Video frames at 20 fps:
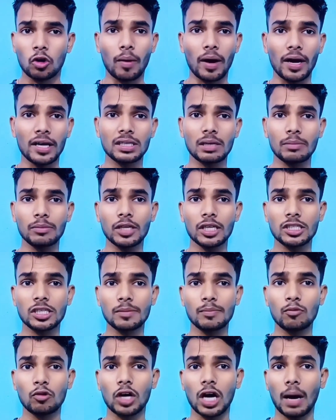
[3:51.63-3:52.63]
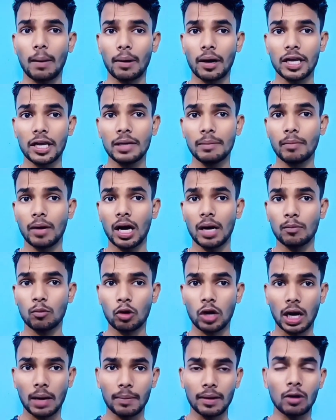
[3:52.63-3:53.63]
और भाई साहब ये सिर्फ मुकाबला नहीं
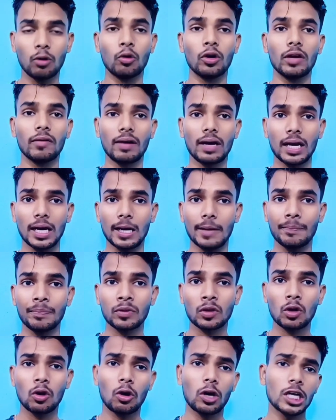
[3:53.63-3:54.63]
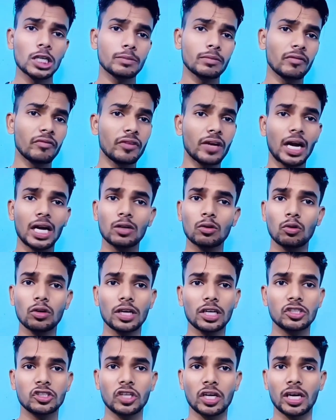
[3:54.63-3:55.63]
महामुकाबला होने वाला है और इसमें विराट
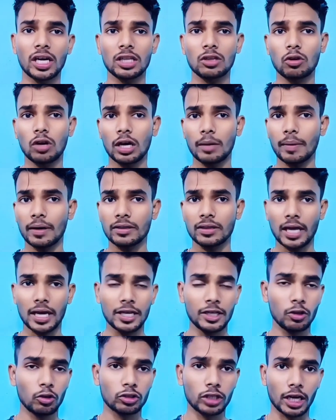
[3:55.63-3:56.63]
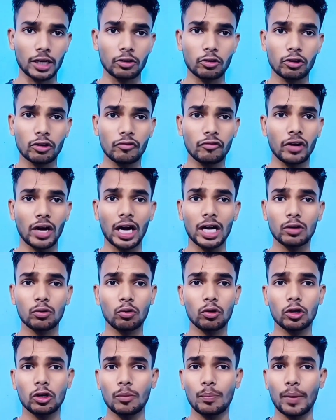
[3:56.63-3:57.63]
कोहली का चलना तो लगभग तय ही होता है क्योंकि
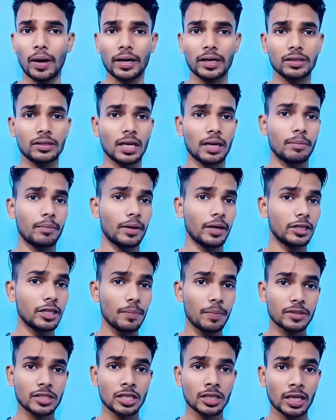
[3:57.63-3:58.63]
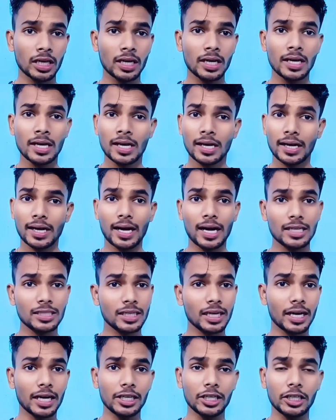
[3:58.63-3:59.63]
विराट कोहली को पाकिस्तान बेहद ही पसंद है खास